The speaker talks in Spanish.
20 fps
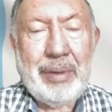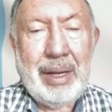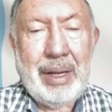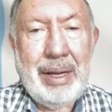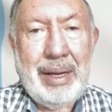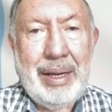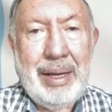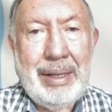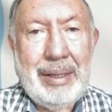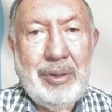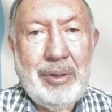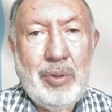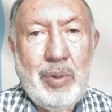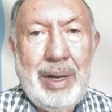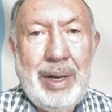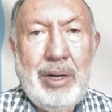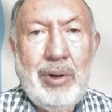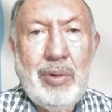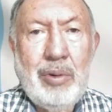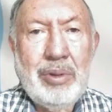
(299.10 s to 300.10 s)
en
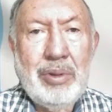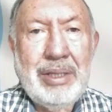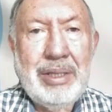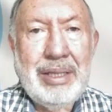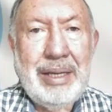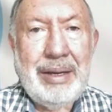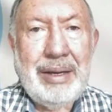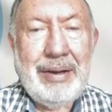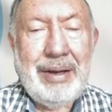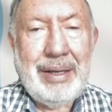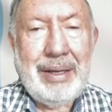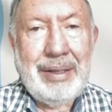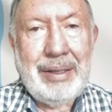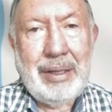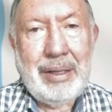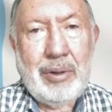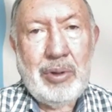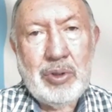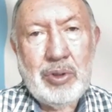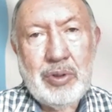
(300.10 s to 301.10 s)
duelo de
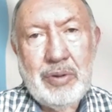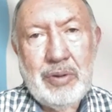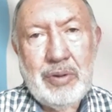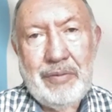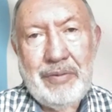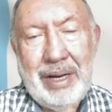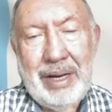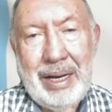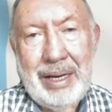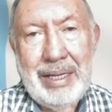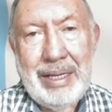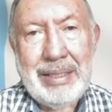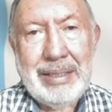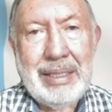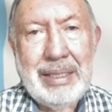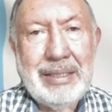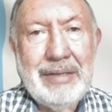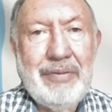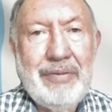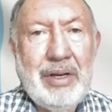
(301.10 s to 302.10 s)
incluso
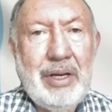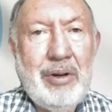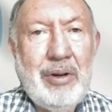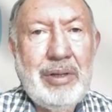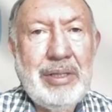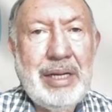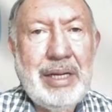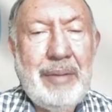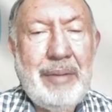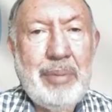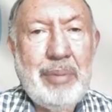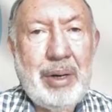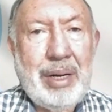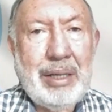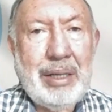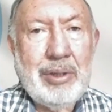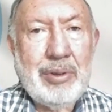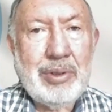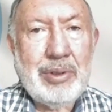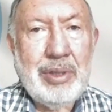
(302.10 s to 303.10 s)
finalistas, definidores de
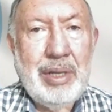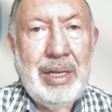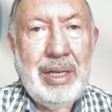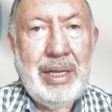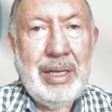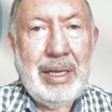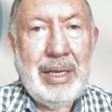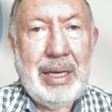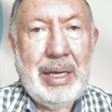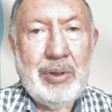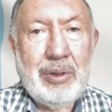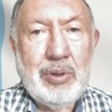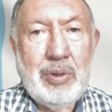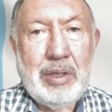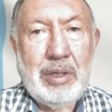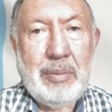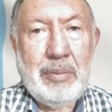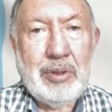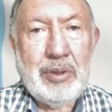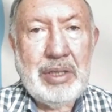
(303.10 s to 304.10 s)
campeonatos, en los últimos